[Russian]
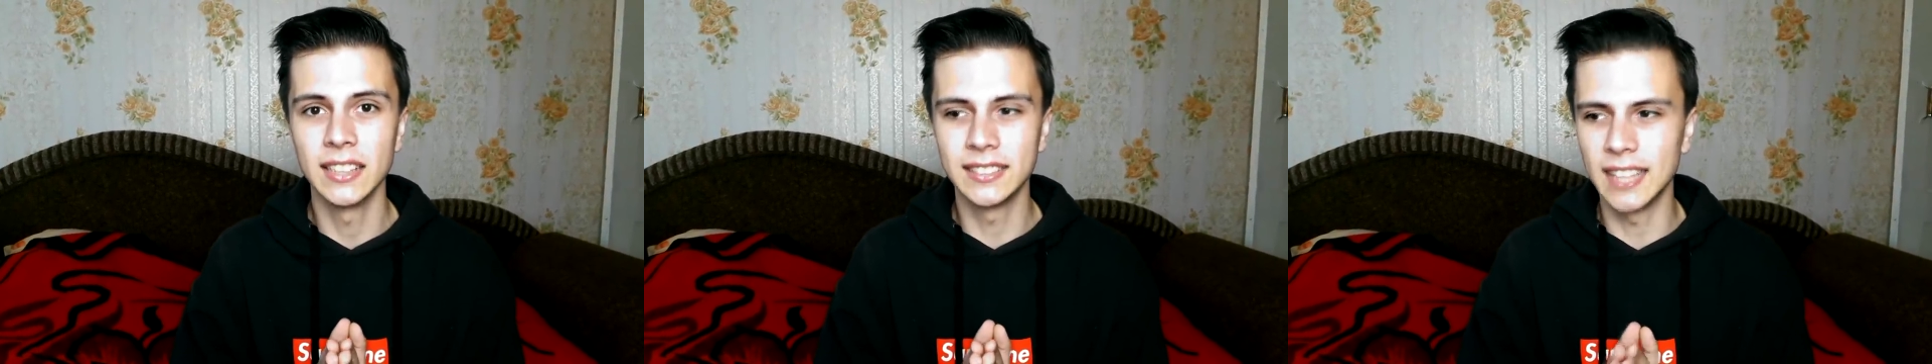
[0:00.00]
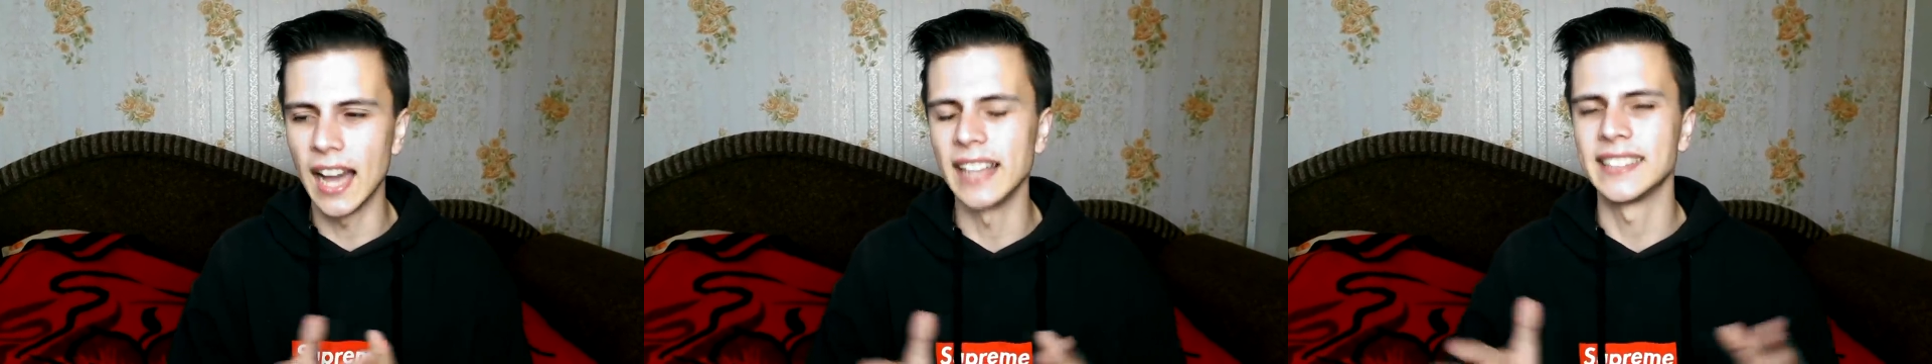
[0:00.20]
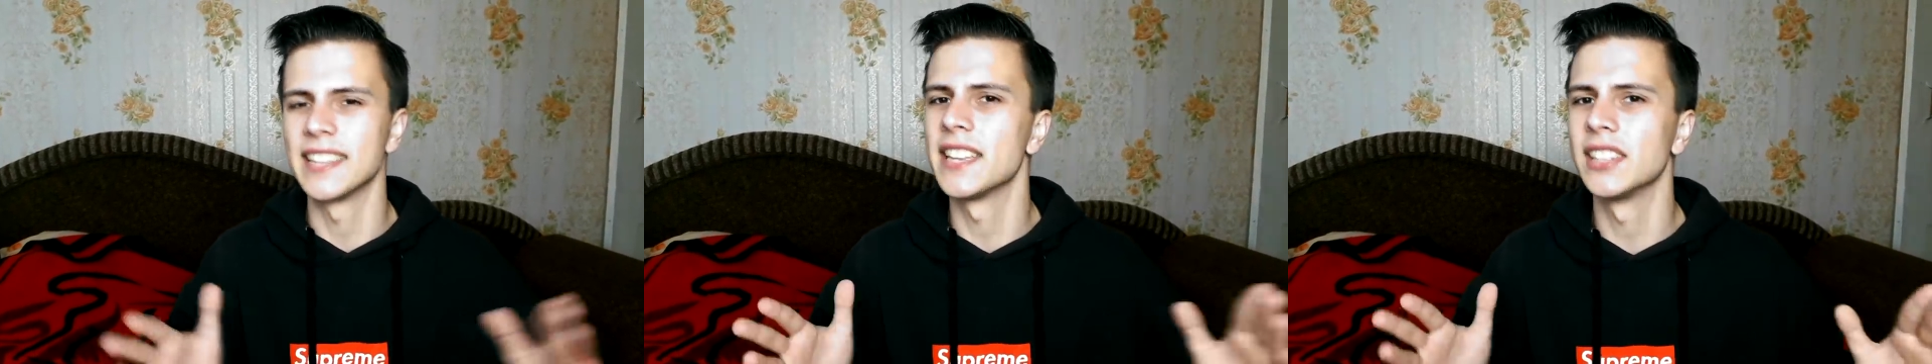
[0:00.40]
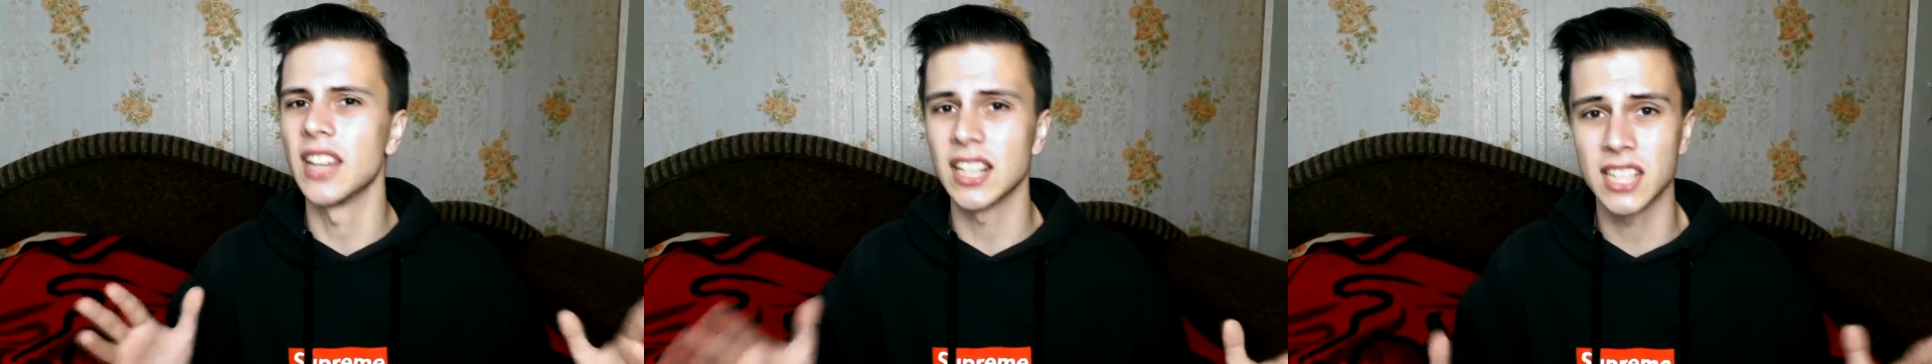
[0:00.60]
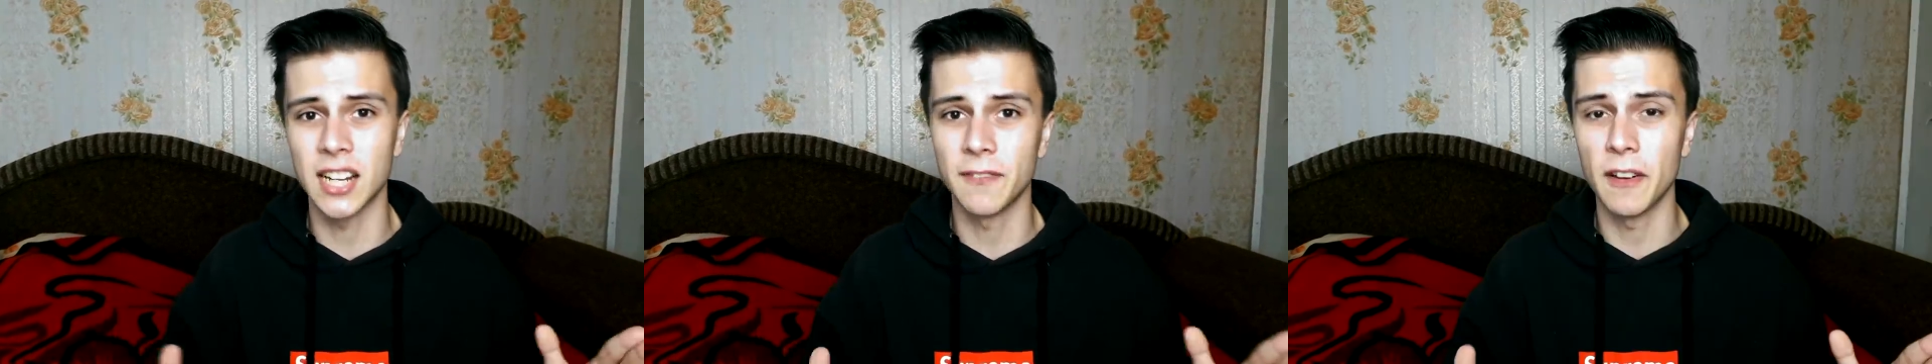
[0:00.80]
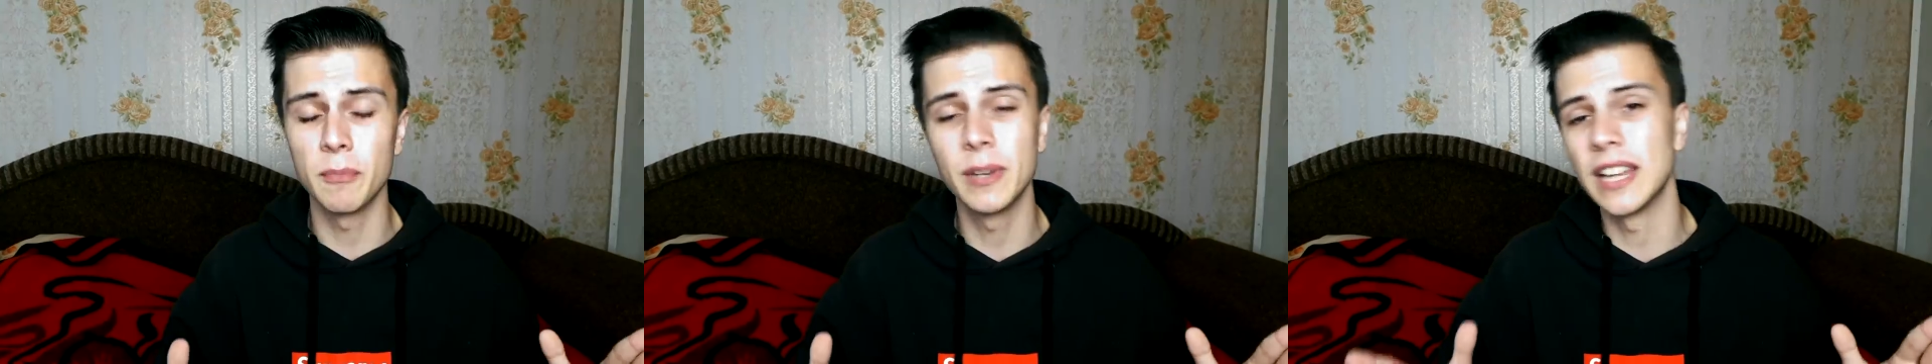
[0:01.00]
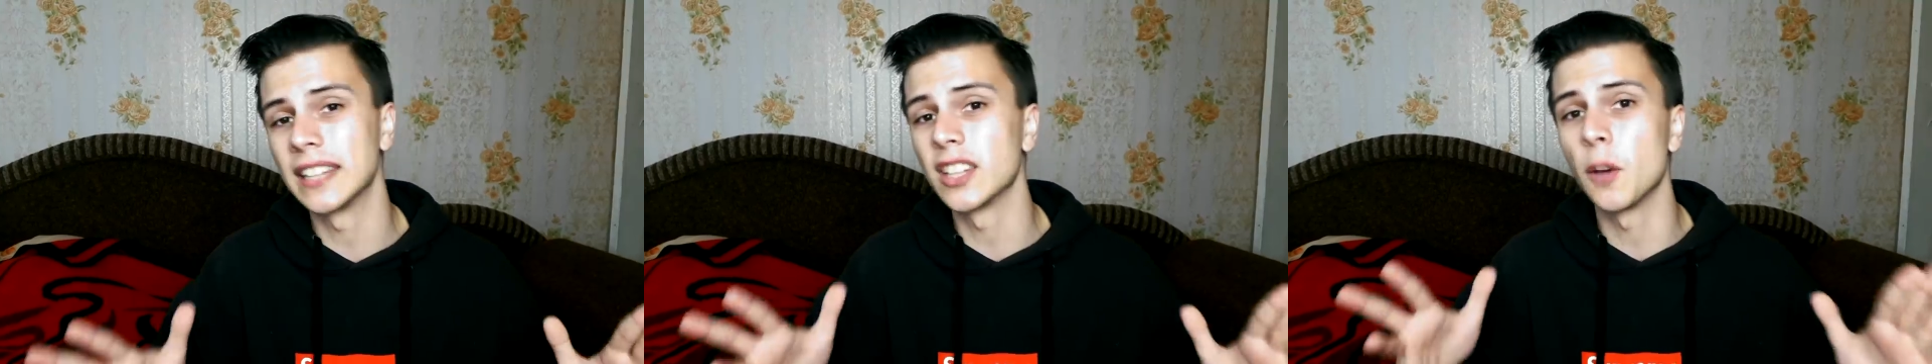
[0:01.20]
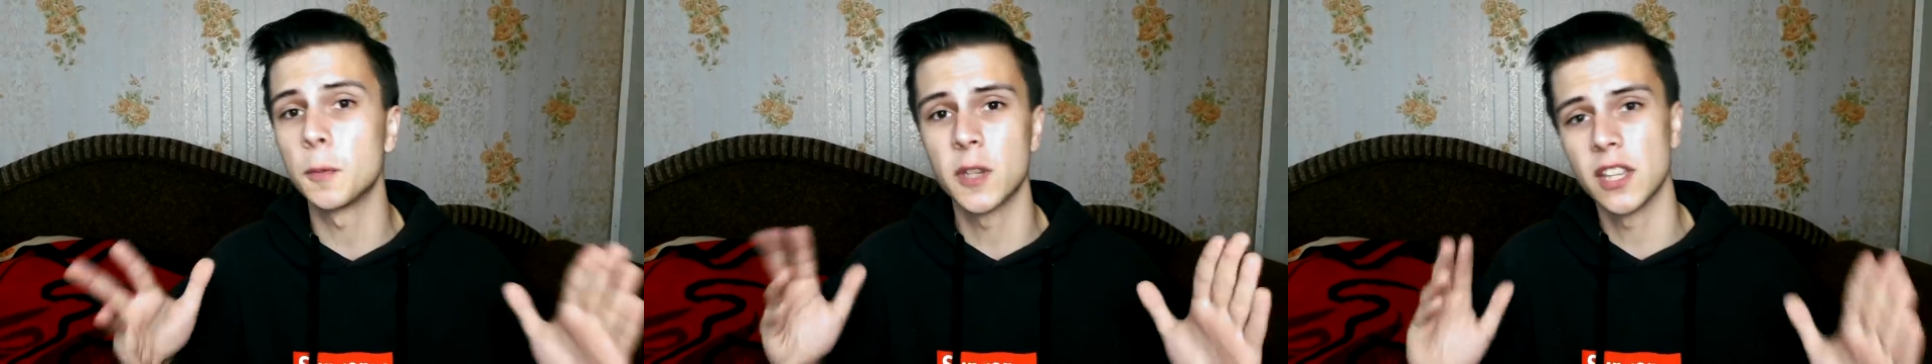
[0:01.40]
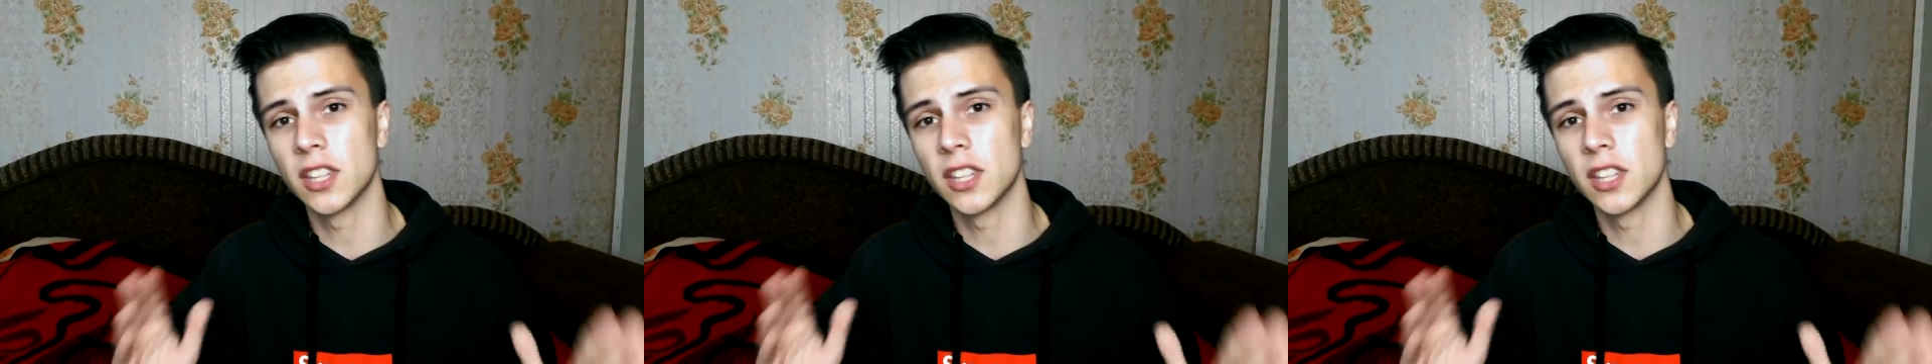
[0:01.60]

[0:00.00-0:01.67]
Да, это не наша фамилия, это вообще